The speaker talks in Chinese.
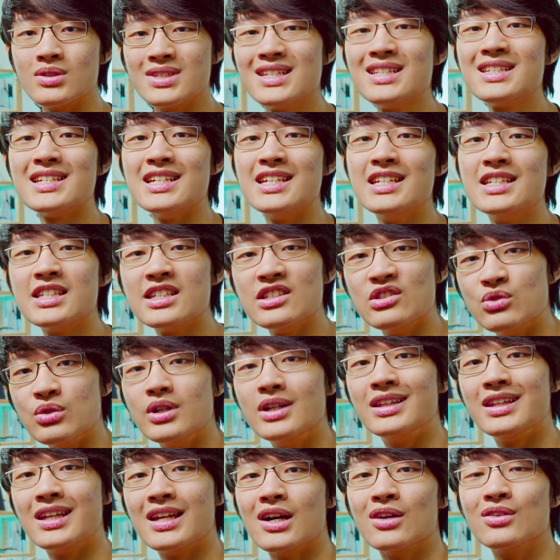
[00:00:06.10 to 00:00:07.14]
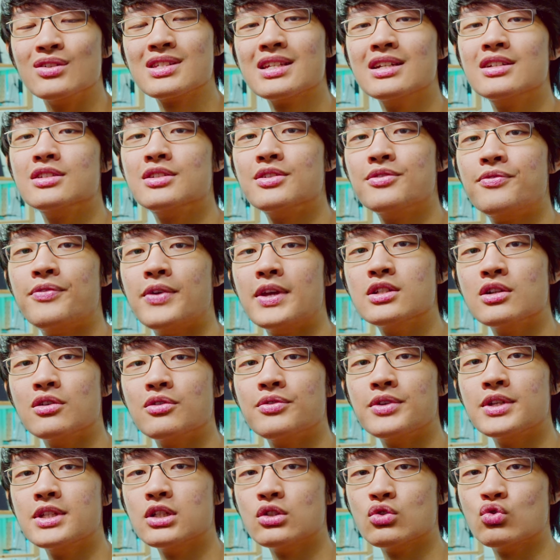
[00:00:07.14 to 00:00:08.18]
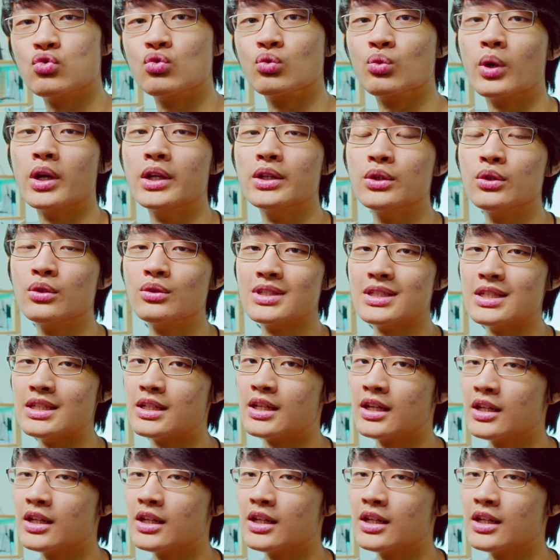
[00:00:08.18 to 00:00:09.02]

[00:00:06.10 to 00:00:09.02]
自己一直觉得调色是非常非常主观的东西，